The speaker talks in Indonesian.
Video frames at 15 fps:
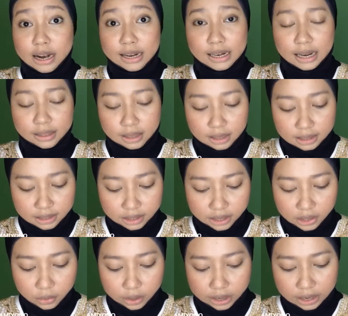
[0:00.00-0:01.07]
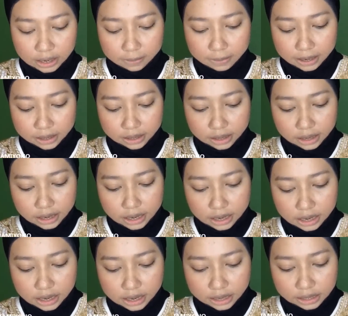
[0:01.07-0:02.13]
highlighter di sini gue akan
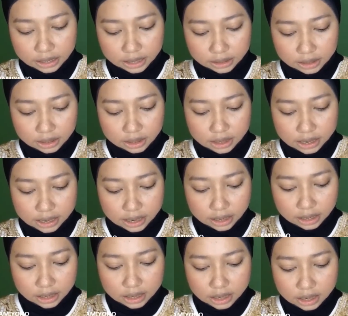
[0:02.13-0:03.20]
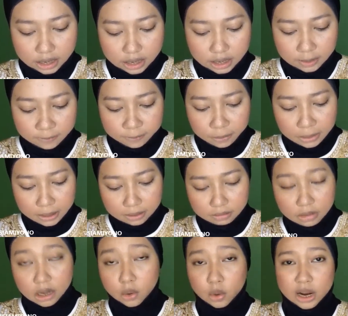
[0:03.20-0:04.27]
pakai highlighter dari
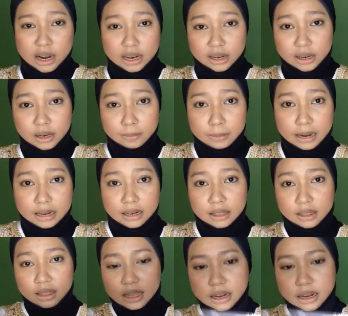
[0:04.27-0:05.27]
bawaan palette